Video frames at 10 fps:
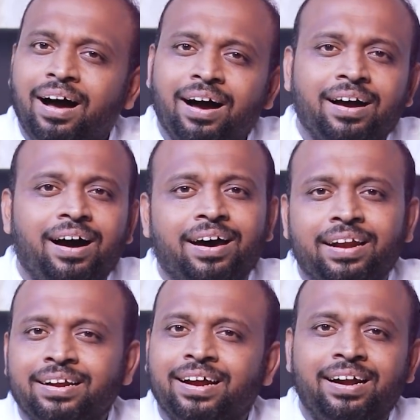
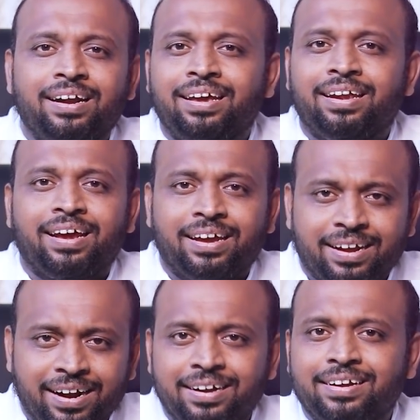ஆகாரின் கண்ணீரை
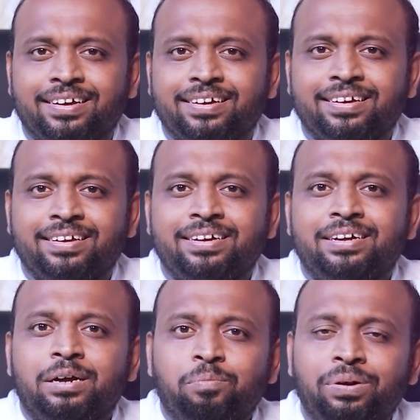கண்டு
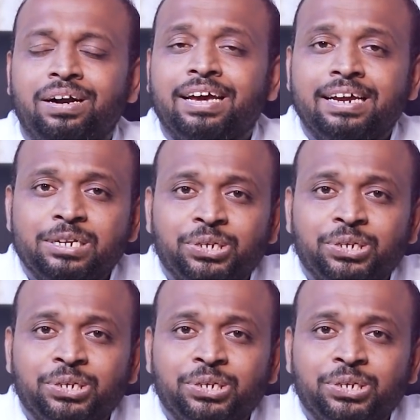பிள்ளையின்